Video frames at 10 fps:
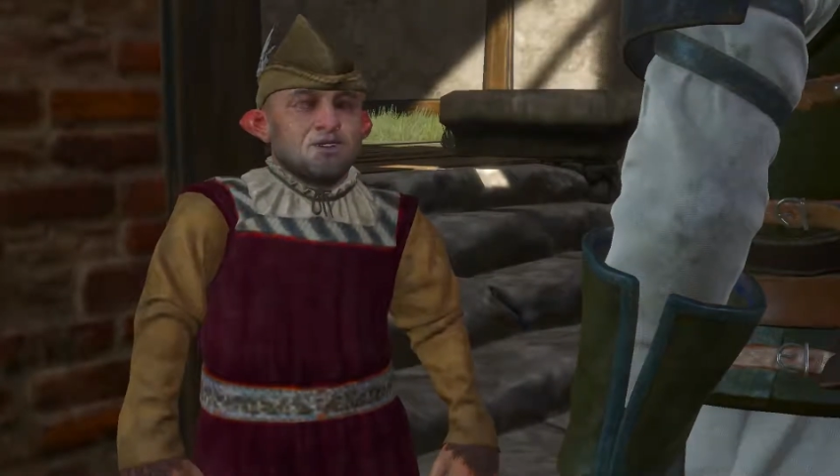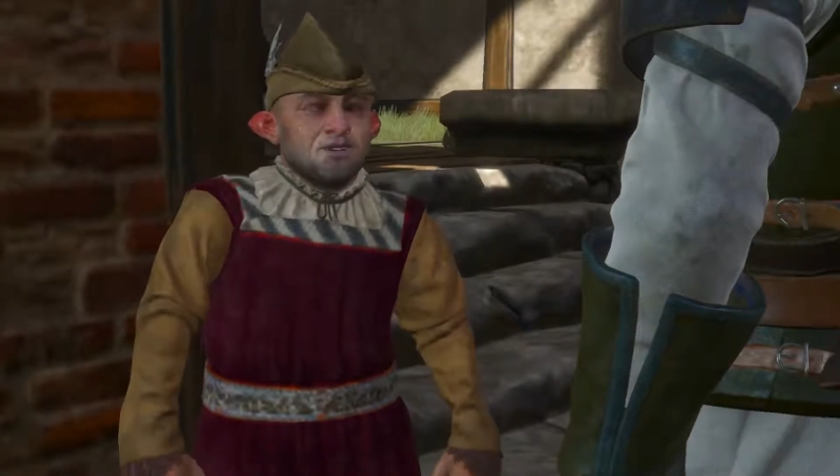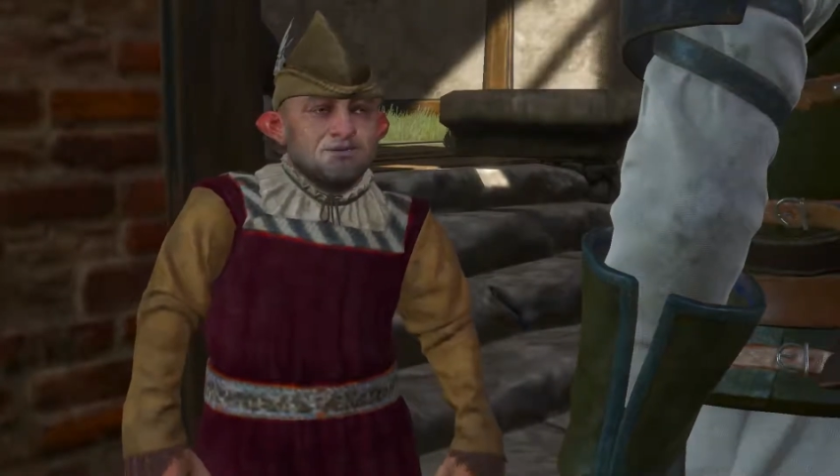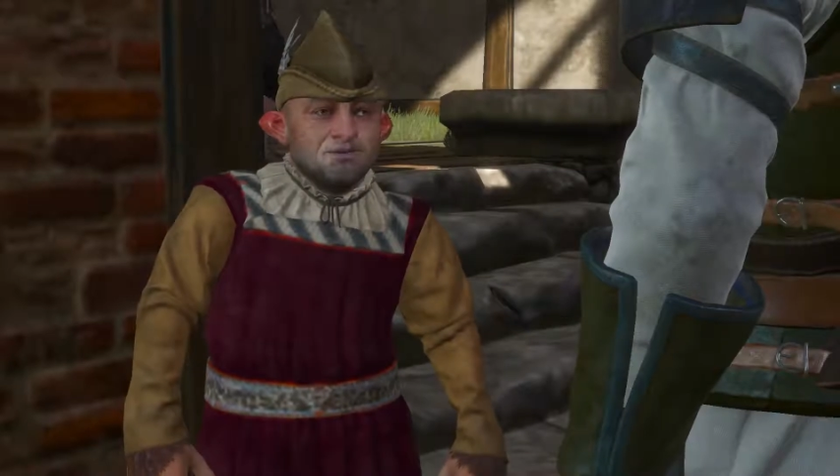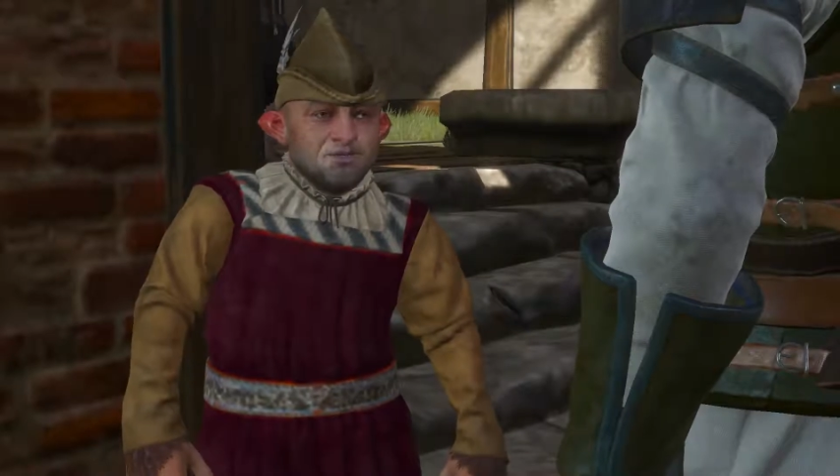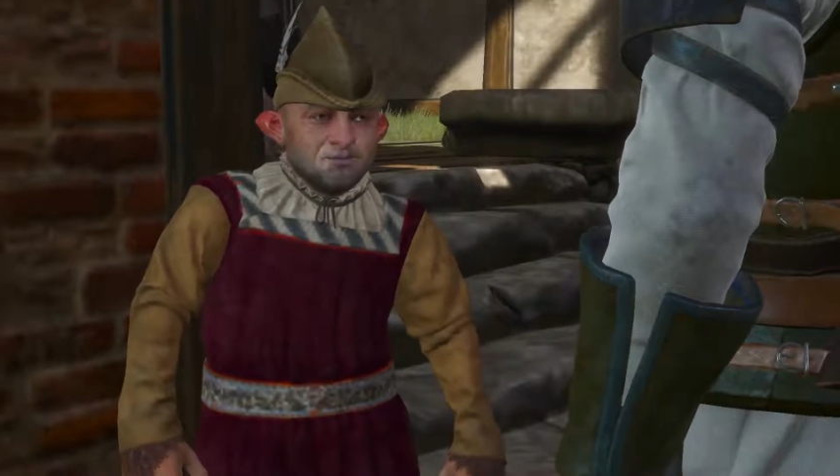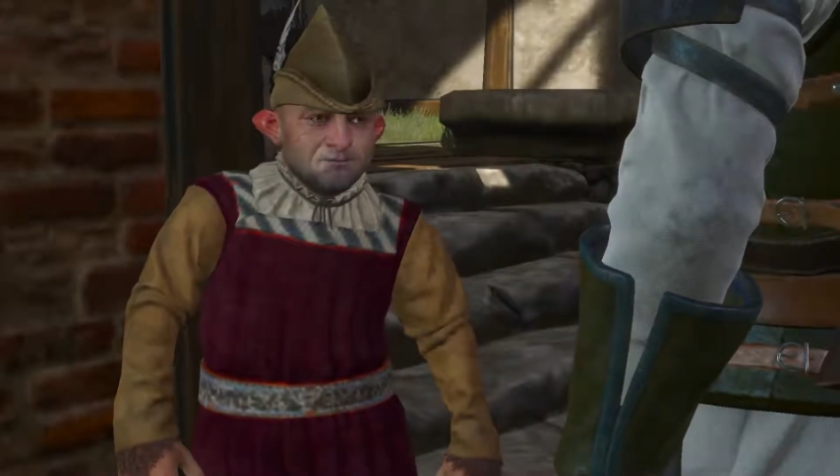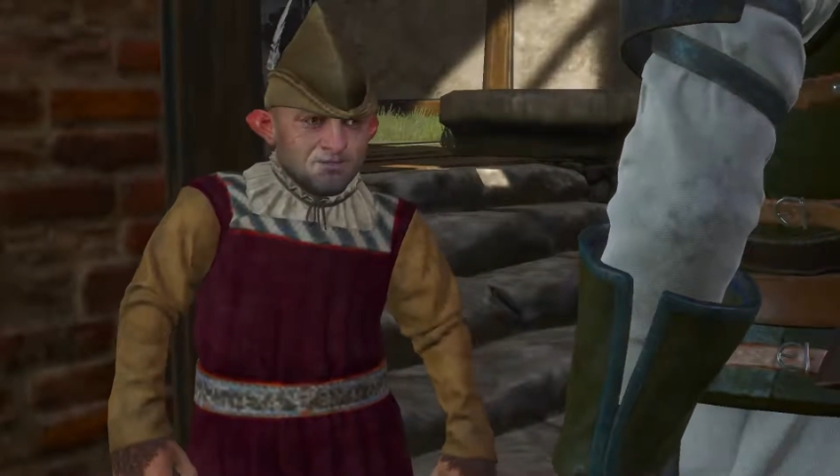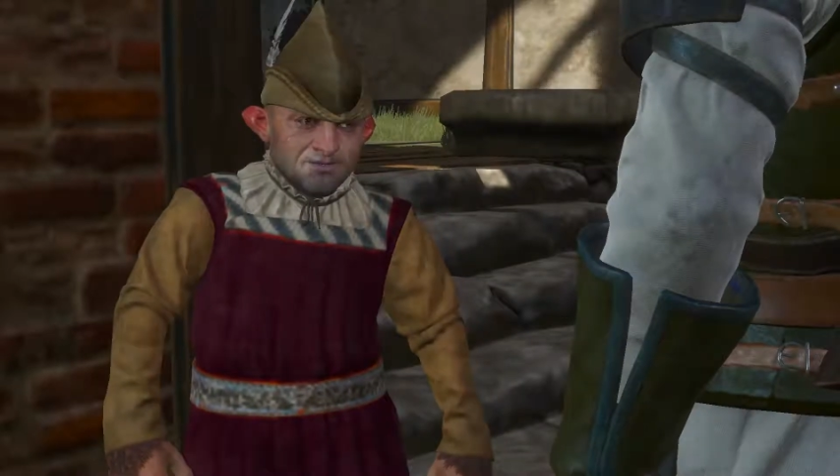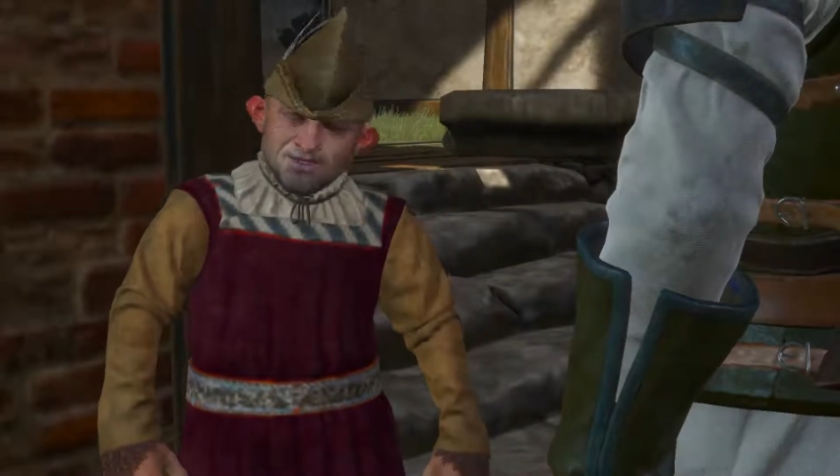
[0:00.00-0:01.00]

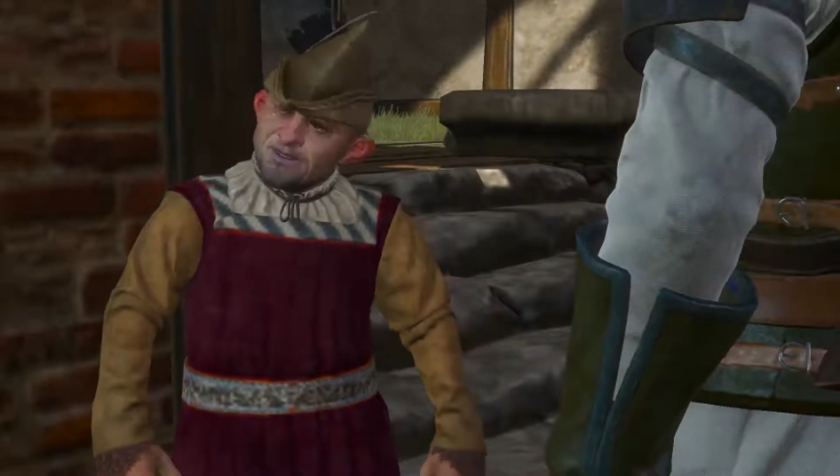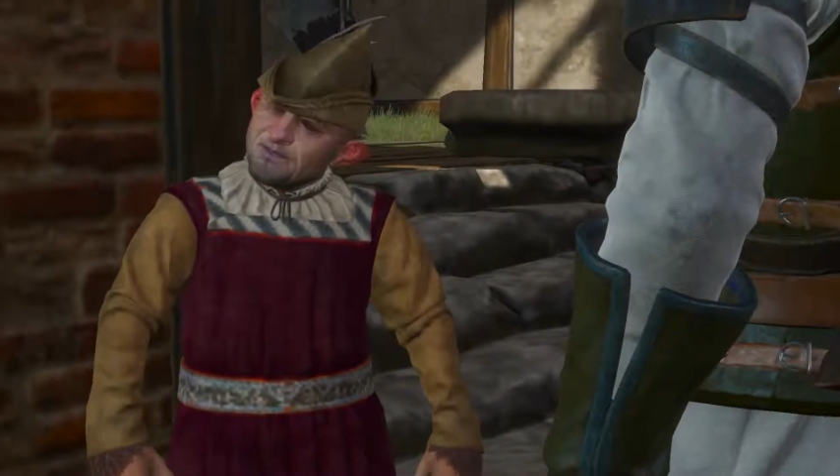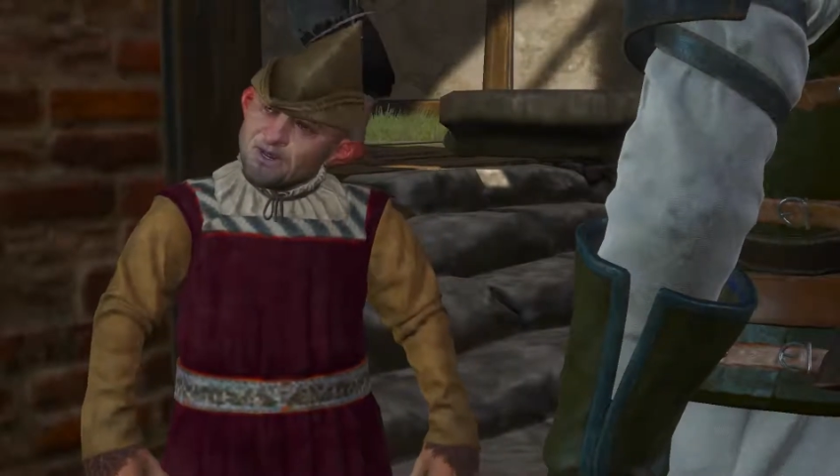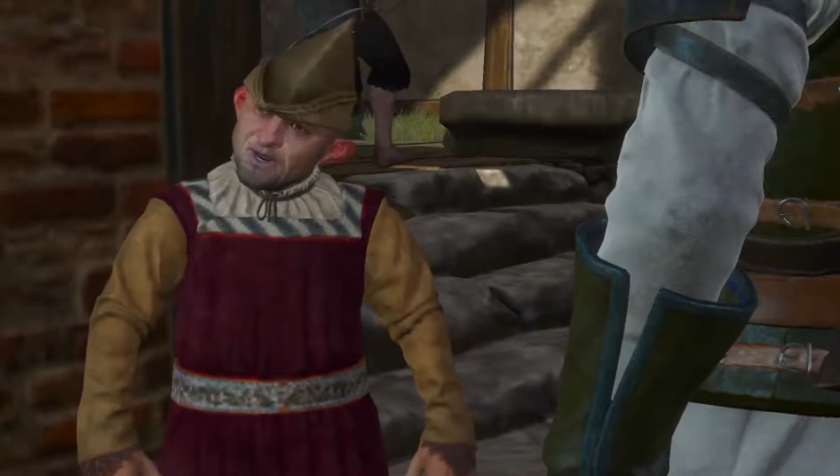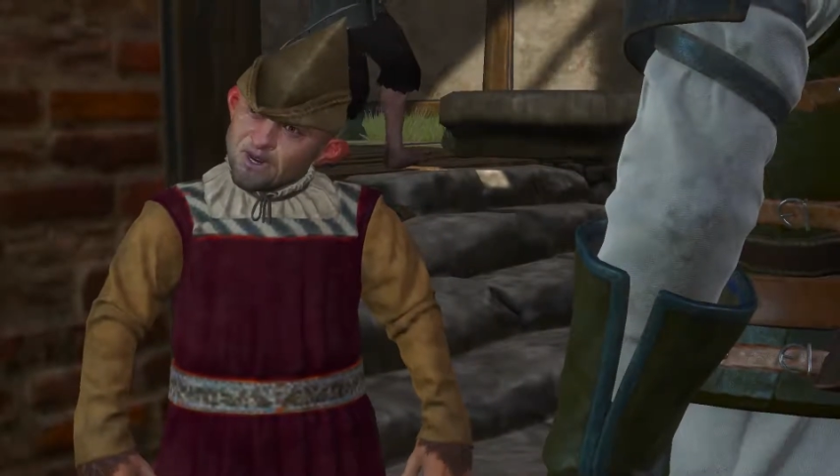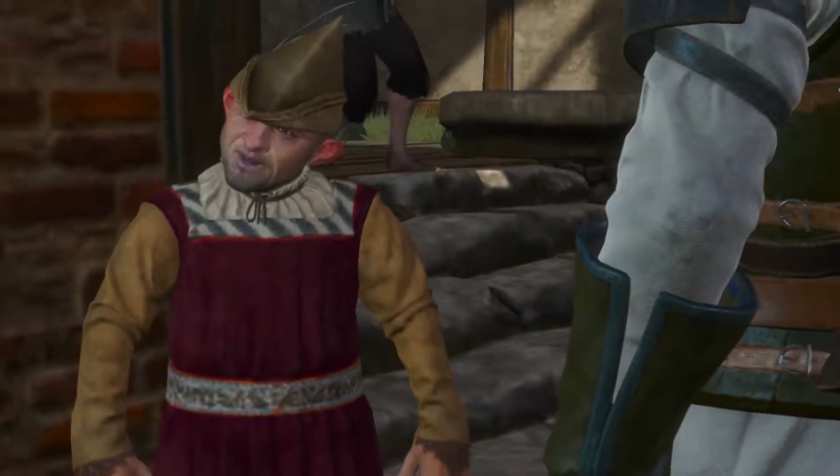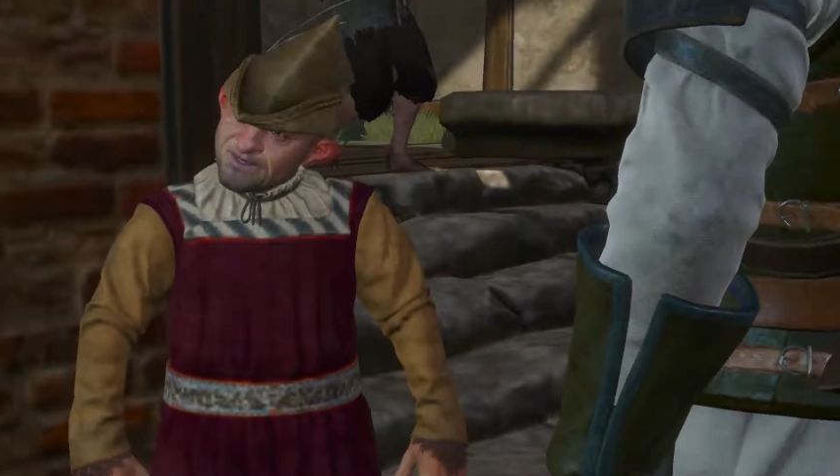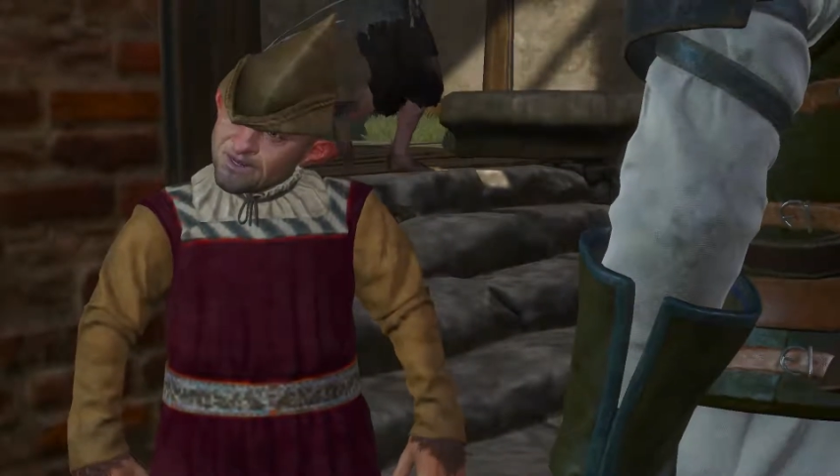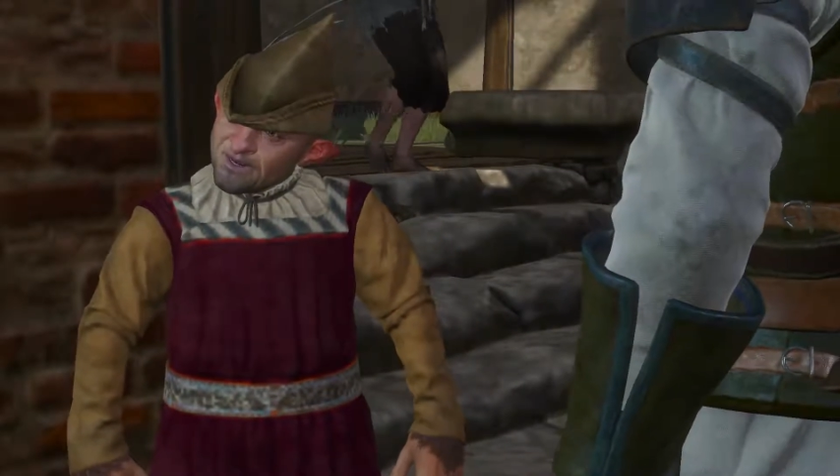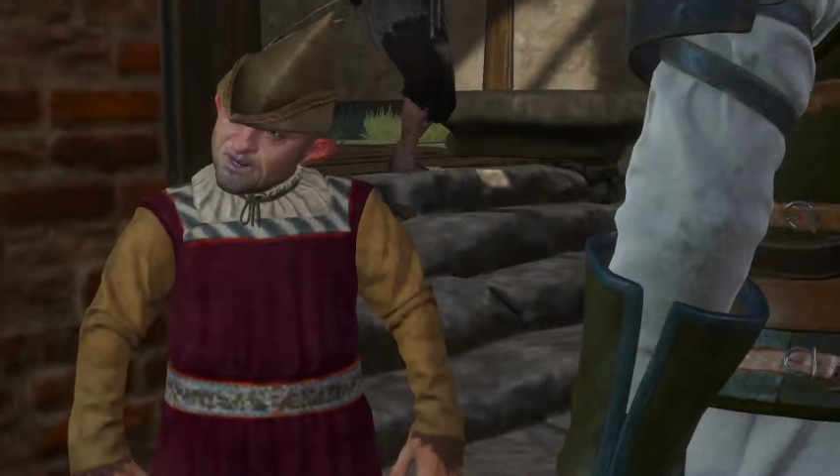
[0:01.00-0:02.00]
доступным ц... Ох,
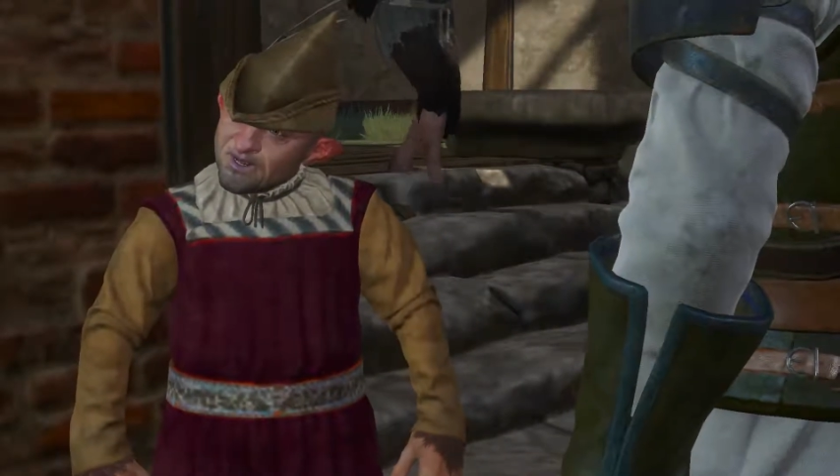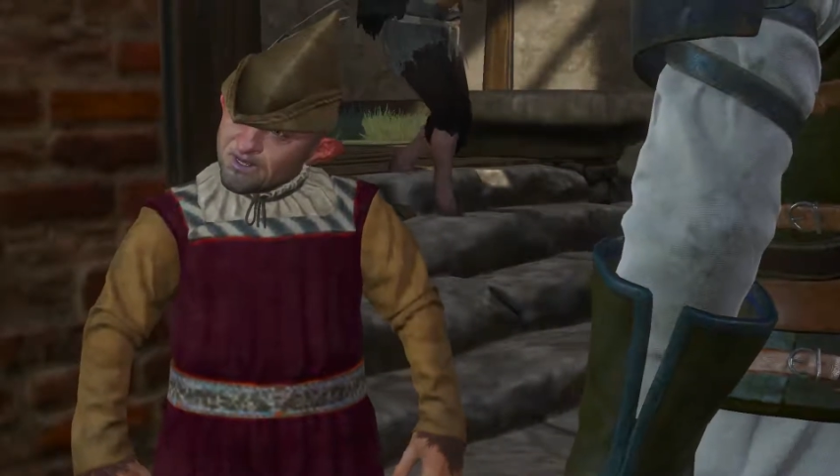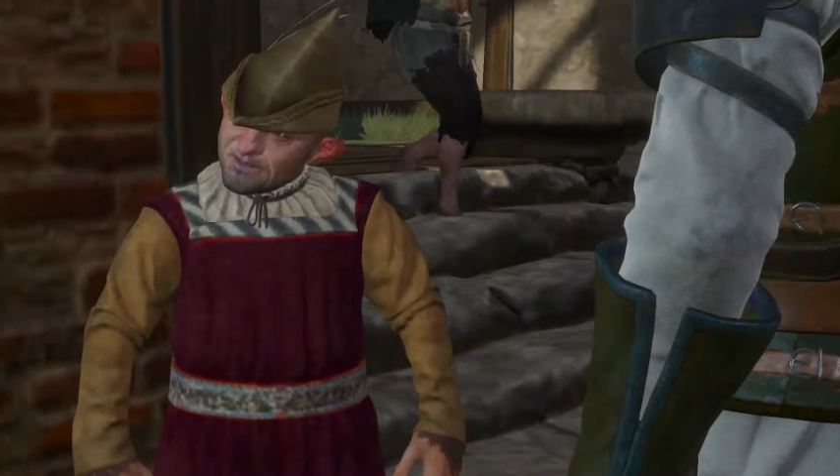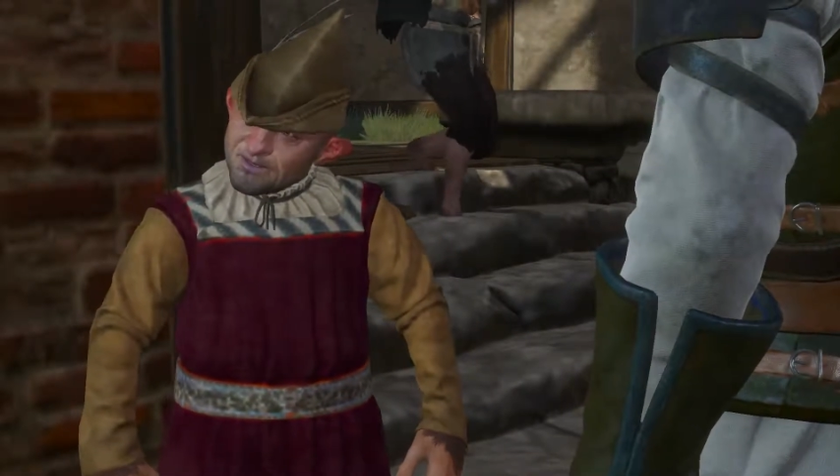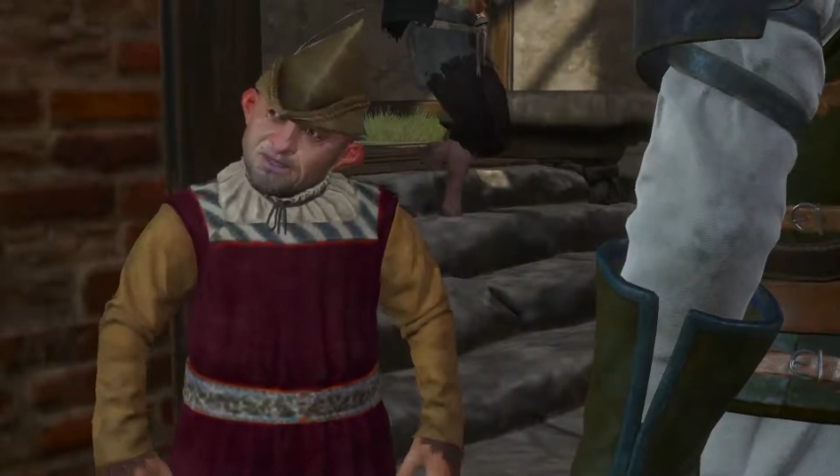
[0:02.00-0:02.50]
сука,